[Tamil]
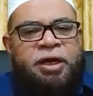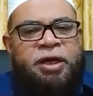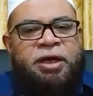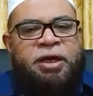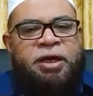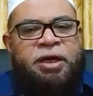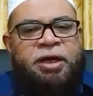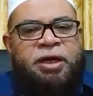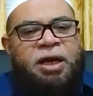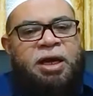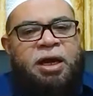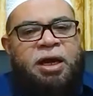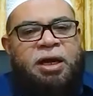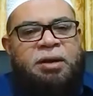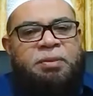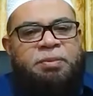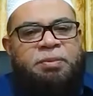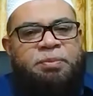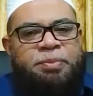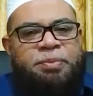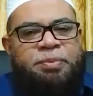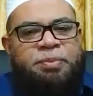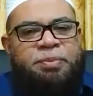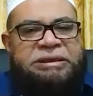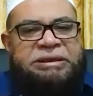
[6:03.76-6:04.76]
நேரடியாக
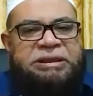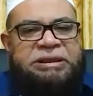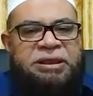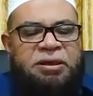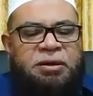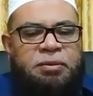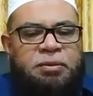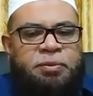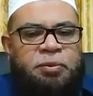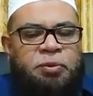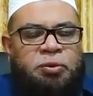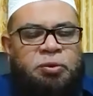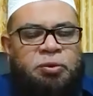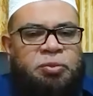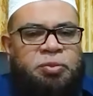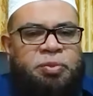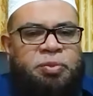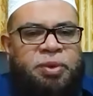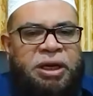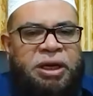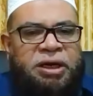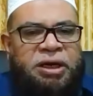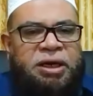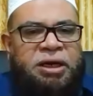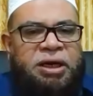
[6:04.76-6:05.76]
பேசுகிற போது
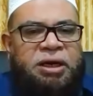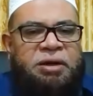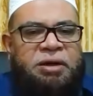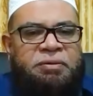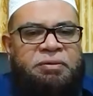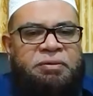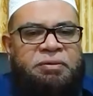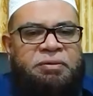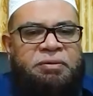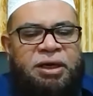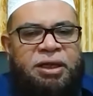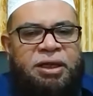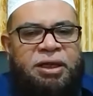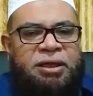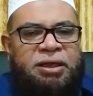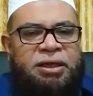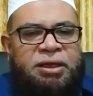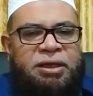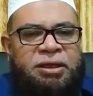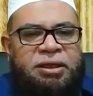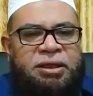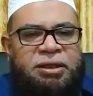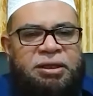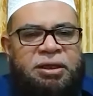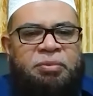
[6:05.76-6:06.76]
பல கேள்விகளை
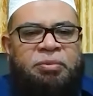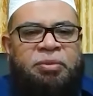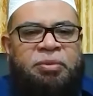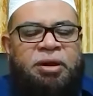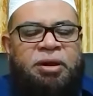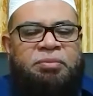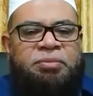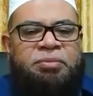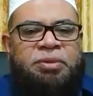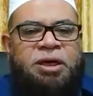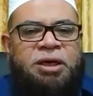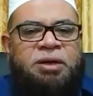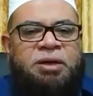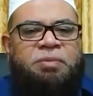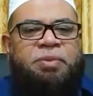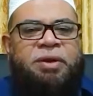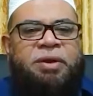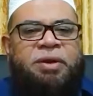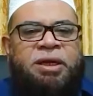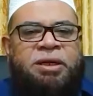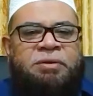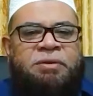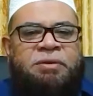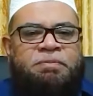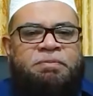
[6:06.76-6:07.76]
நம்மிடம்
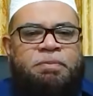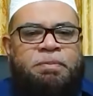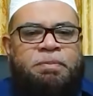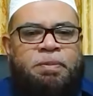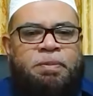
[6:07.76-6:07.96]
கேட்பான்